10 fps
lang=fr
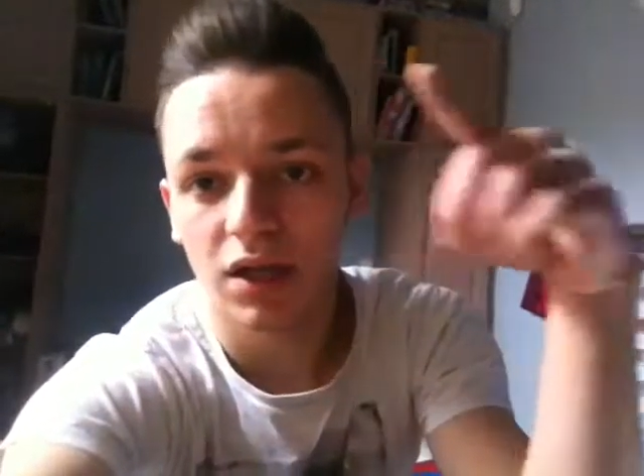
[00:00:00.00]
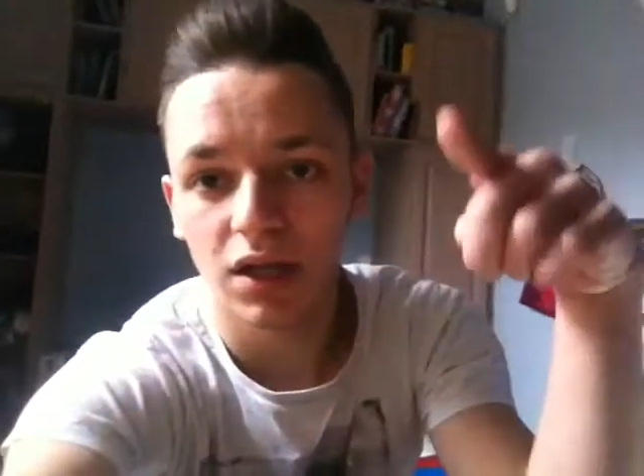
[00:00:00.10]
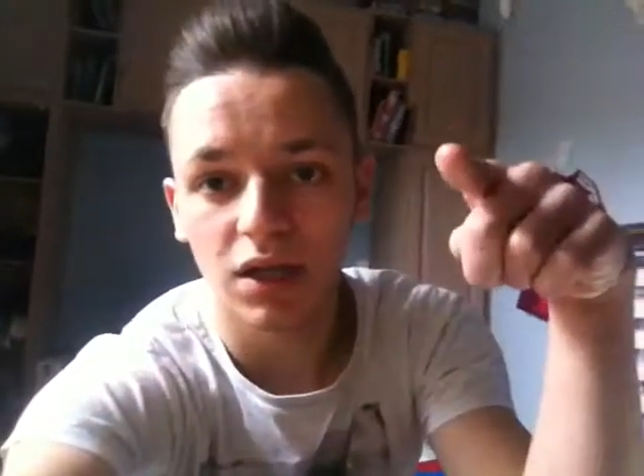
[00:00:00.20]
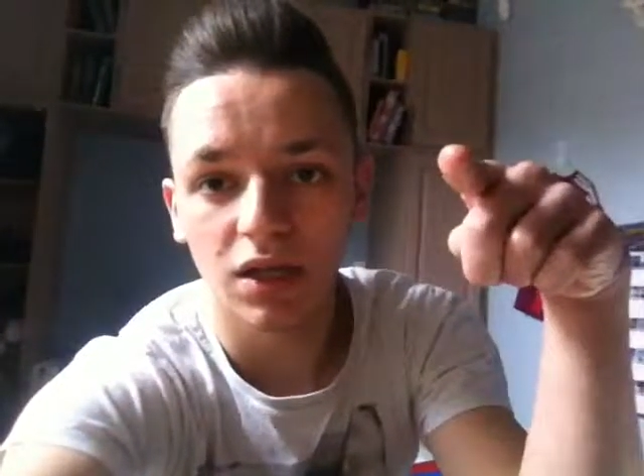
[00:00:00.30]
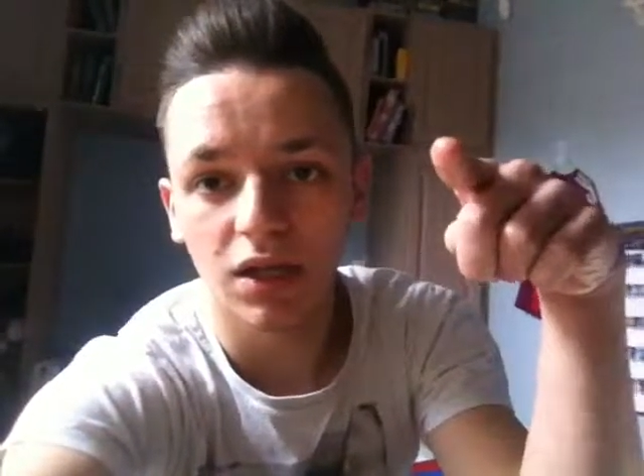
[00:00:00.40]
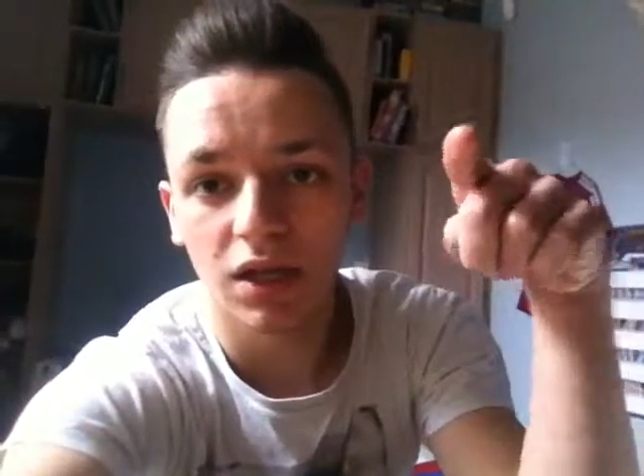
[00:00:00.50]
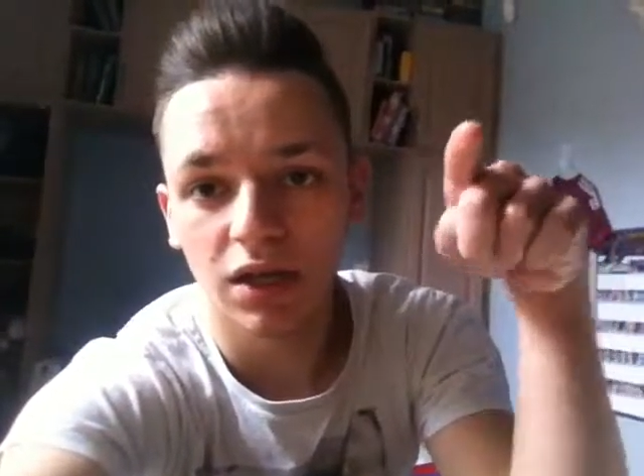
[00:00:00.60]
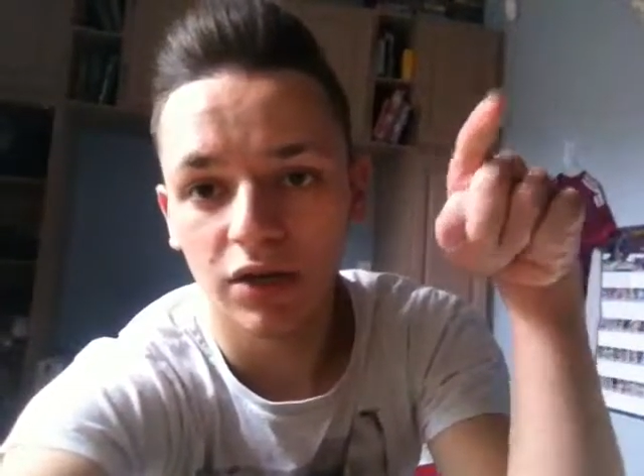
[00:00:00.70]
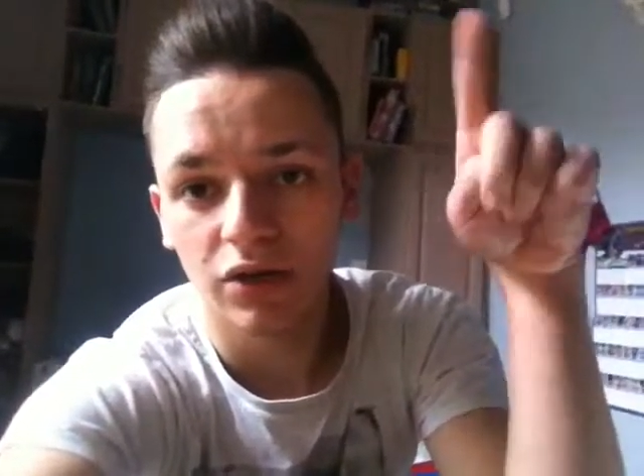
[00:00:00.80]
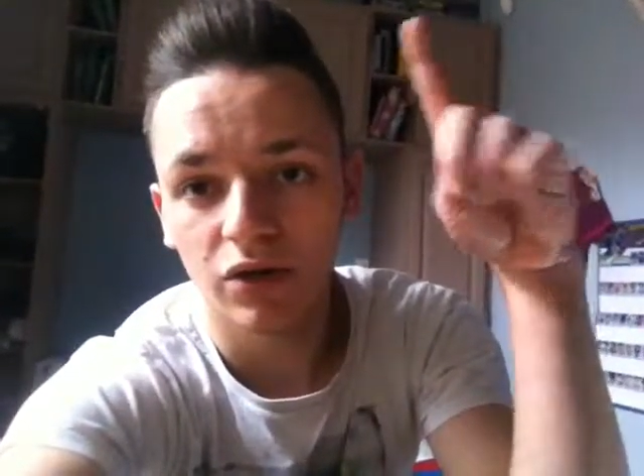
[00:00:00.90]
Et
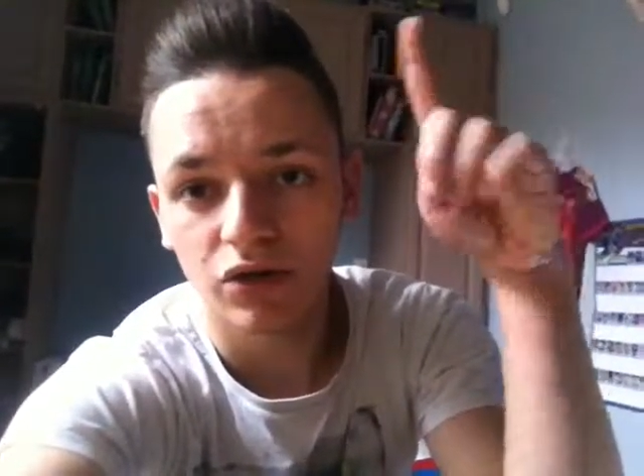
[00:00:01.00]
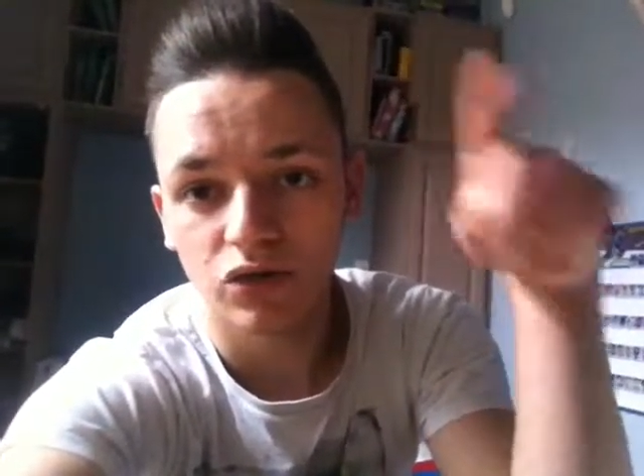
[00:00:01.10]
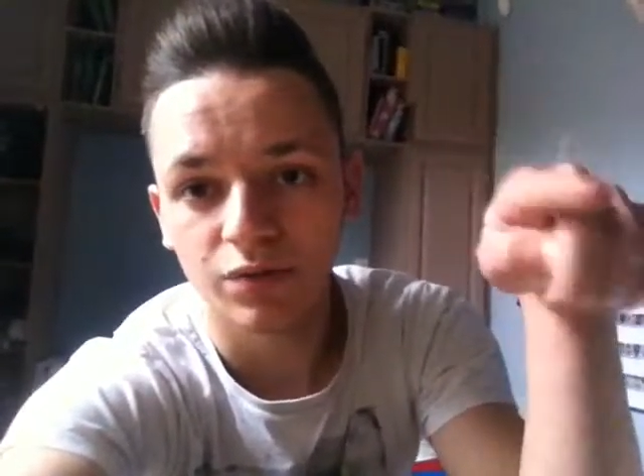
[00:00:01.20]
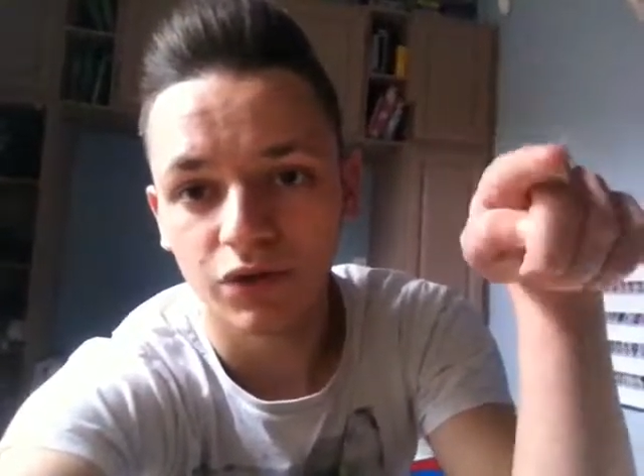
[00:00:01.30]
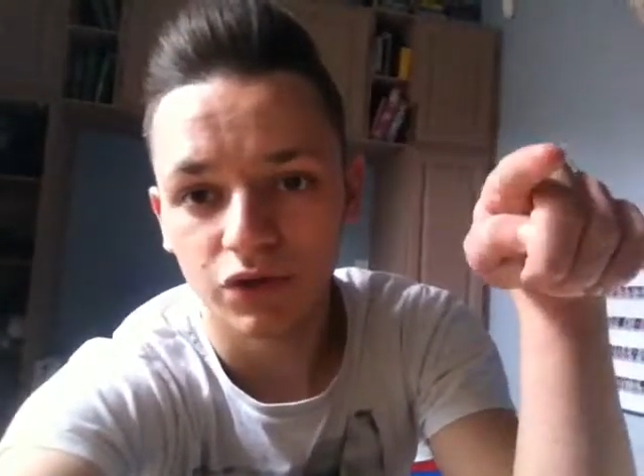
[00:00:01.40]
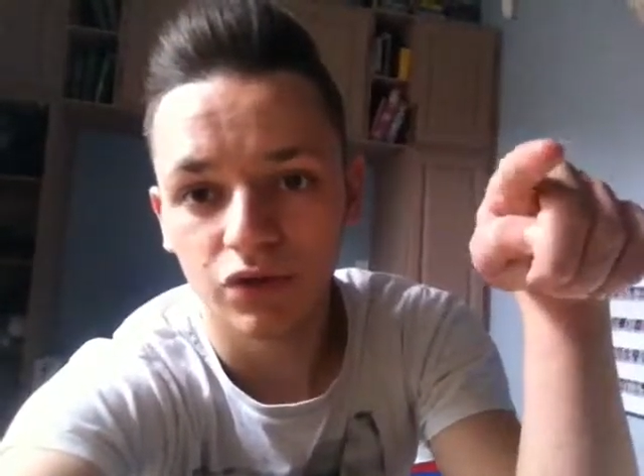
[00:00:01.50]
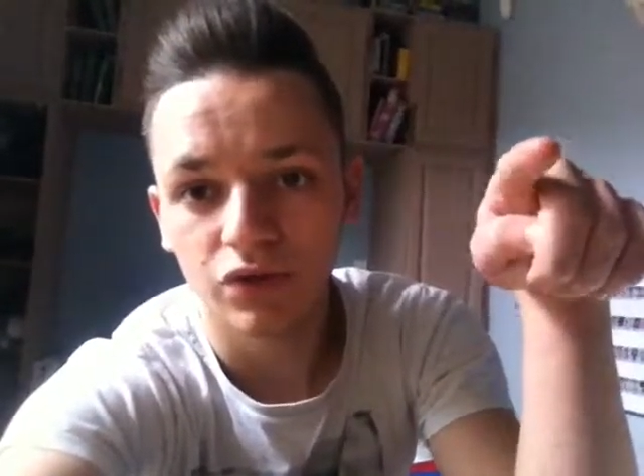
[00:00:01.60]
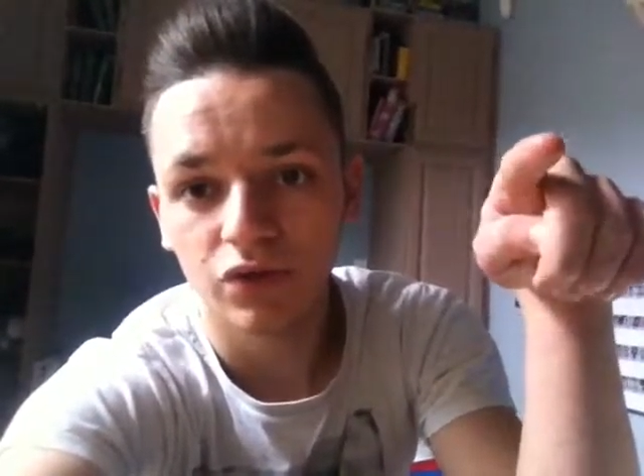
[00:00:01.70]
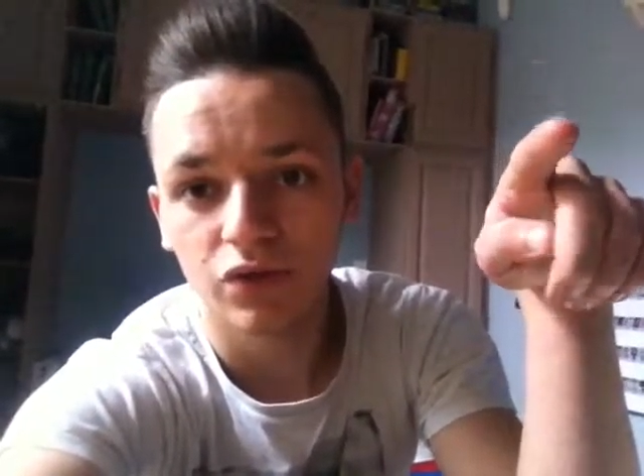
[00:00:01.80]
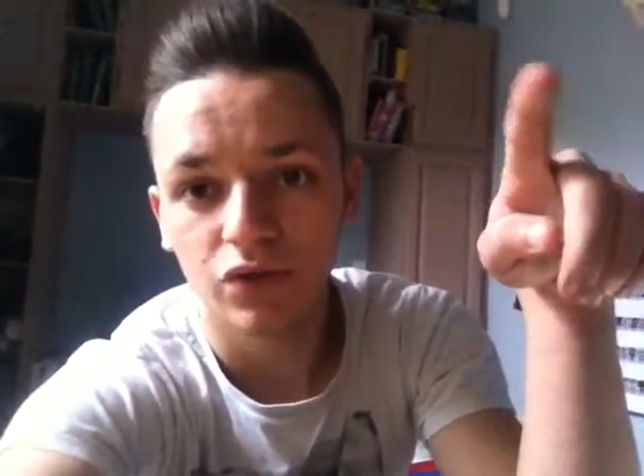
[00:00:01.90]
là, je pense
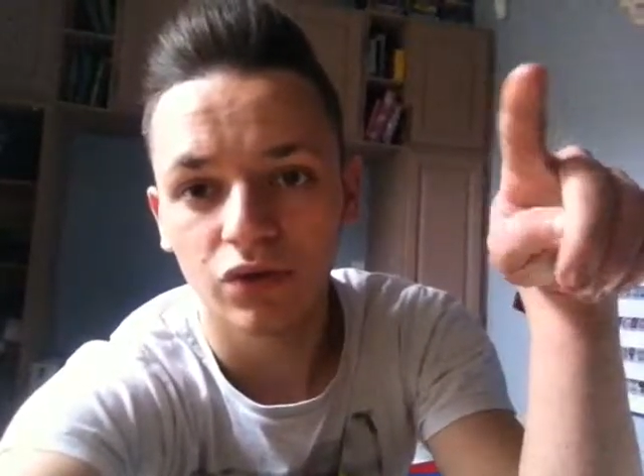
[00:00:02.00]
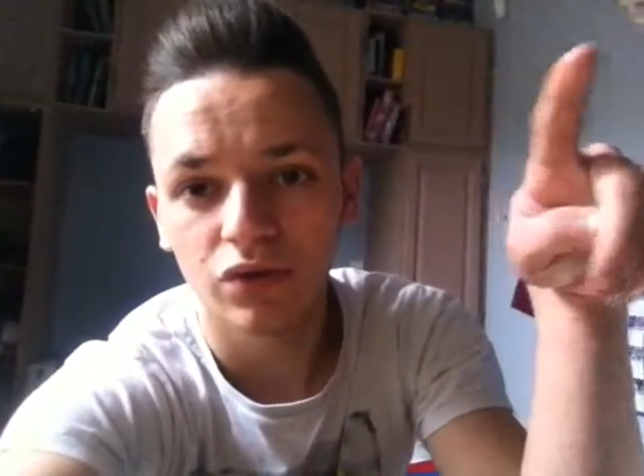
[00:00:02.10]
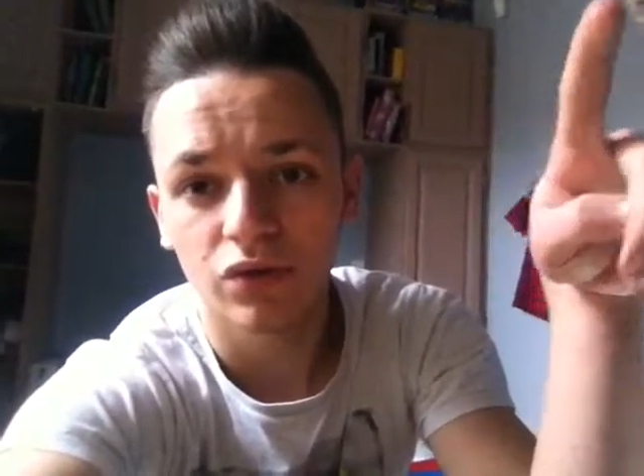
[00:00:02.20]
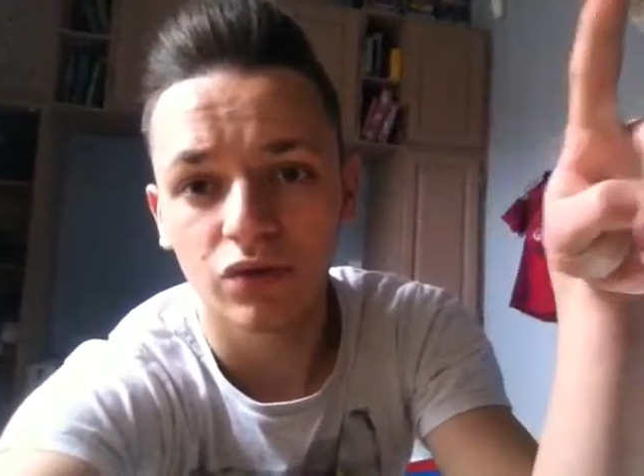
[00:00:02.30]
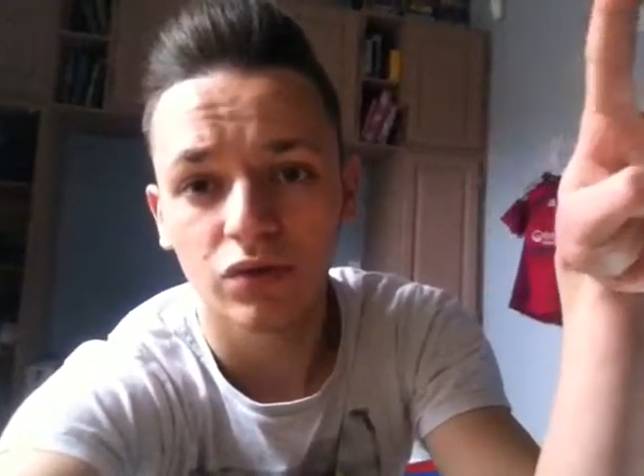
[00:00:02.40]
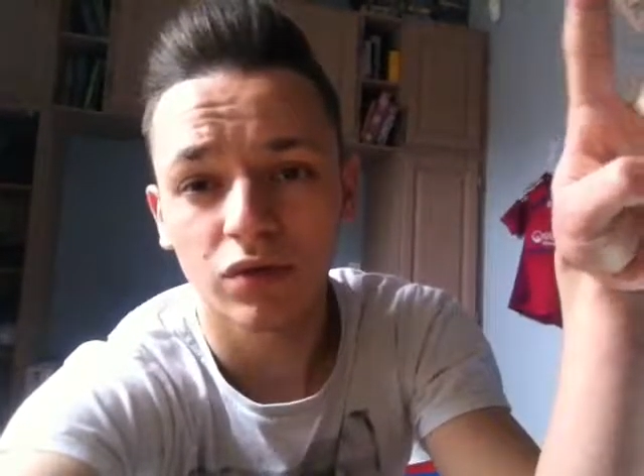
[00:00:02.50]
que